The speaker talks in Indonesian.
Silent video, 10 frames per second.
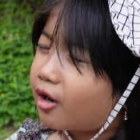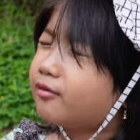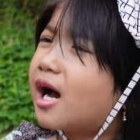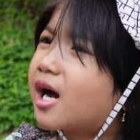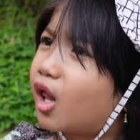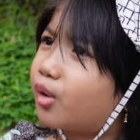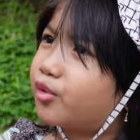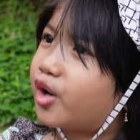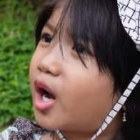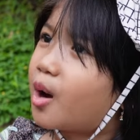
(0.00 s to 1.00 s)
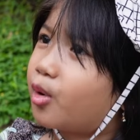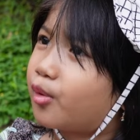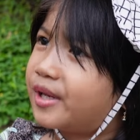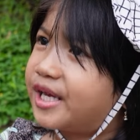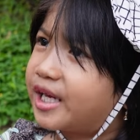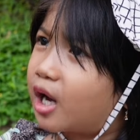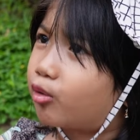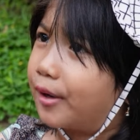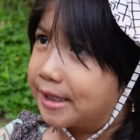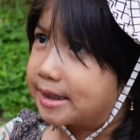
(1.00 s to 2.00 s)
Ya udah kalau bunda nggak mau beliin
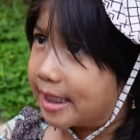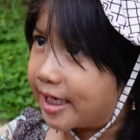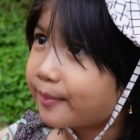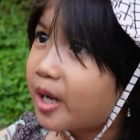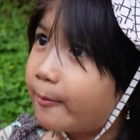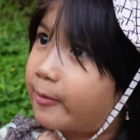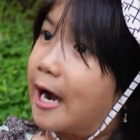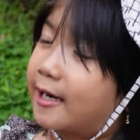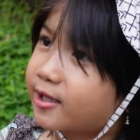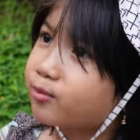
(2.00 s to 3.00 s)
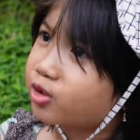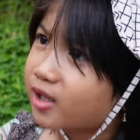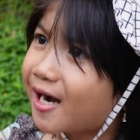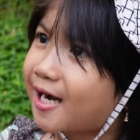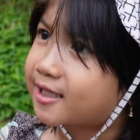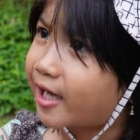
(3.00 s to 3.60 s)
aku es krim, berarti bunda nggak